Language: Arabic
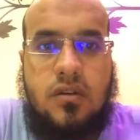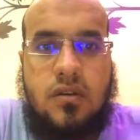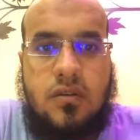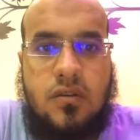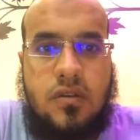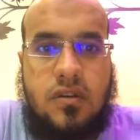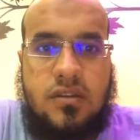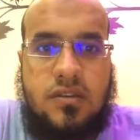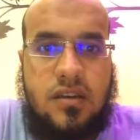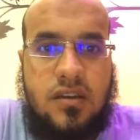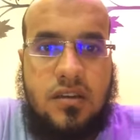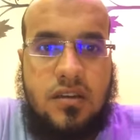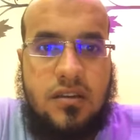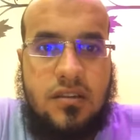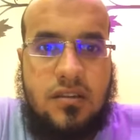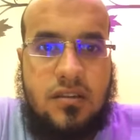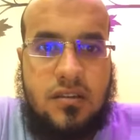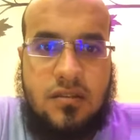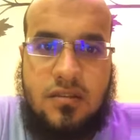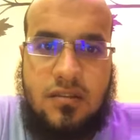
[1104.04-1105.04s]
وانا سعيد
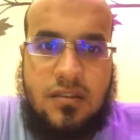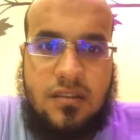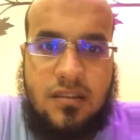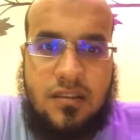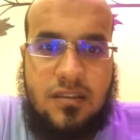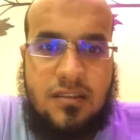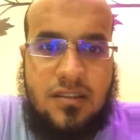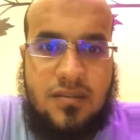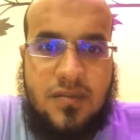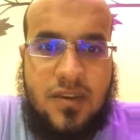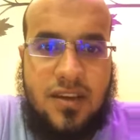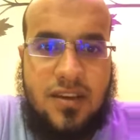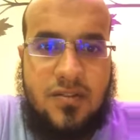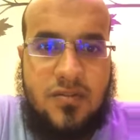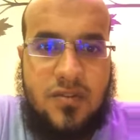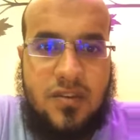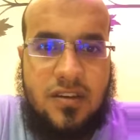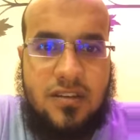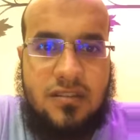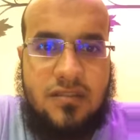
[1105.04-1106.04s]
جدا ان انا طلعت
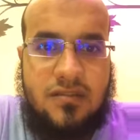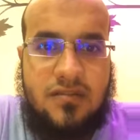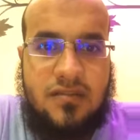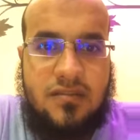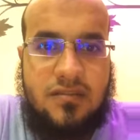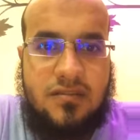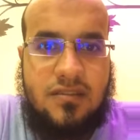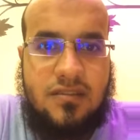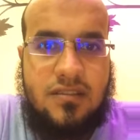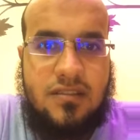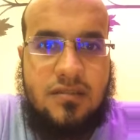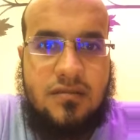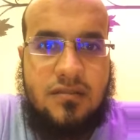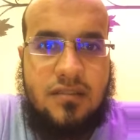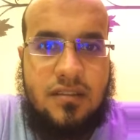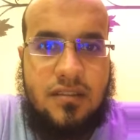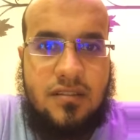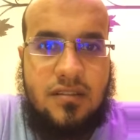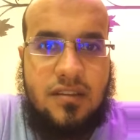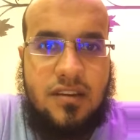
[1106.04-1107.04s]
معاكم يعني الفتره
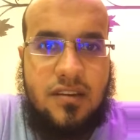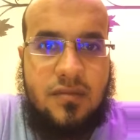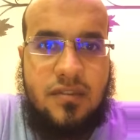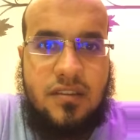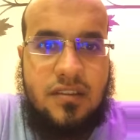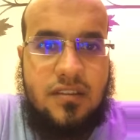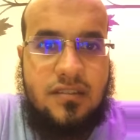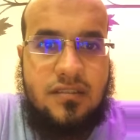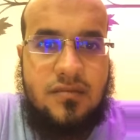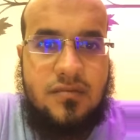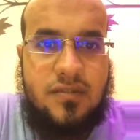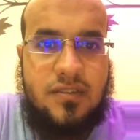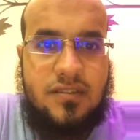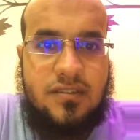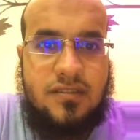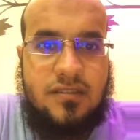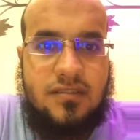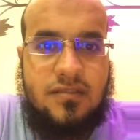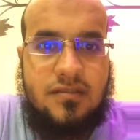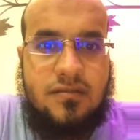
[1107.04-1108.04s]
ديت تقريبا طلعت
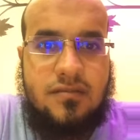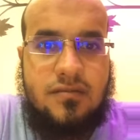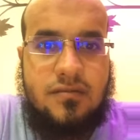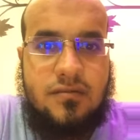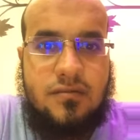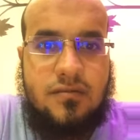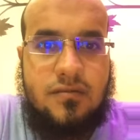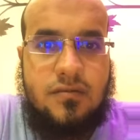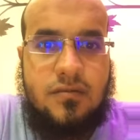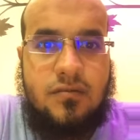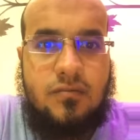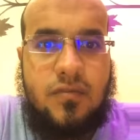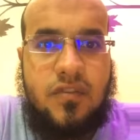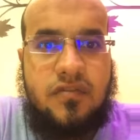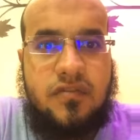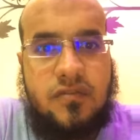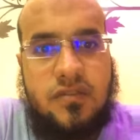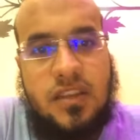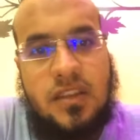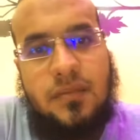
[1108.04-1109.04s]
مرتين
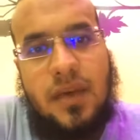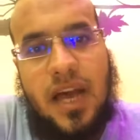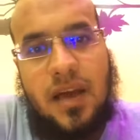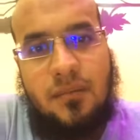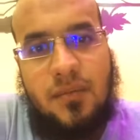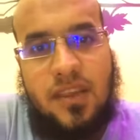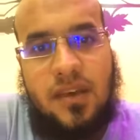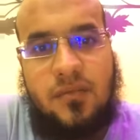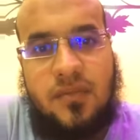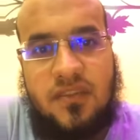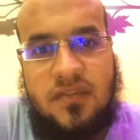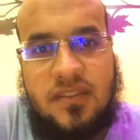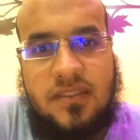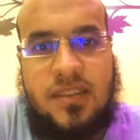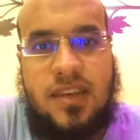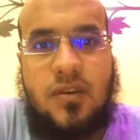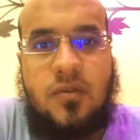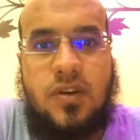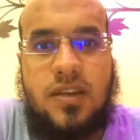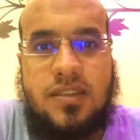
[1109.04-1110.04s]
والمفروض ان محمد عبد
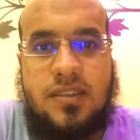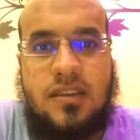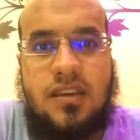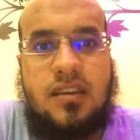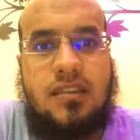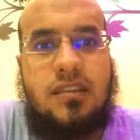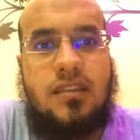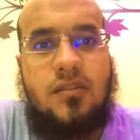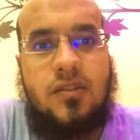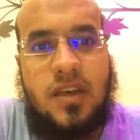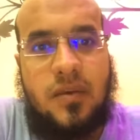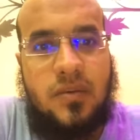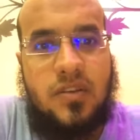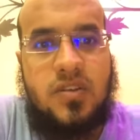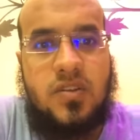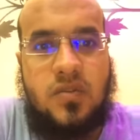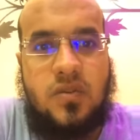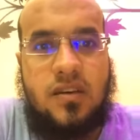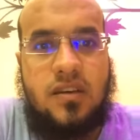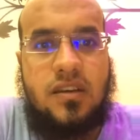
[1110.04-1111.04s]
الفتاح وحسين يطلعوا
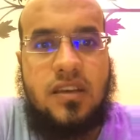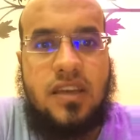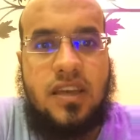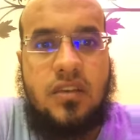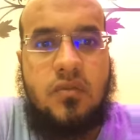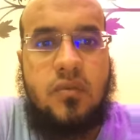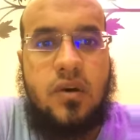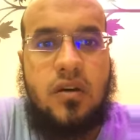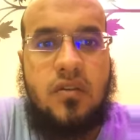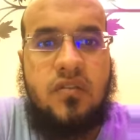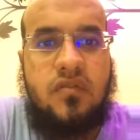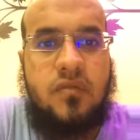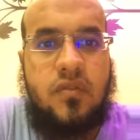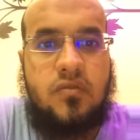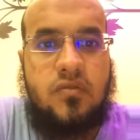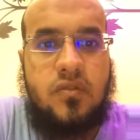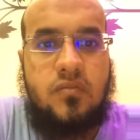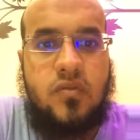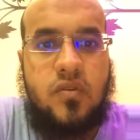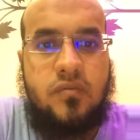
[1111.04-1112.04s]
كمان شويه يتكلموا معاكم في
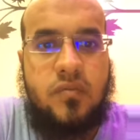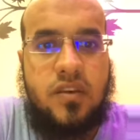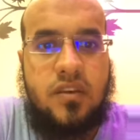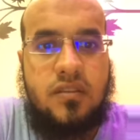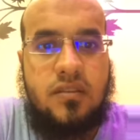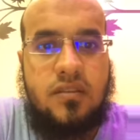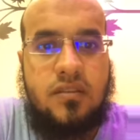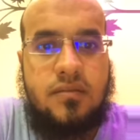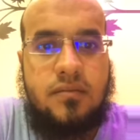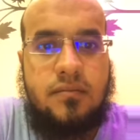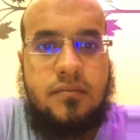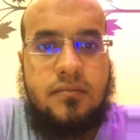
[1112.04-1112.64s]
موضوع مهم جدا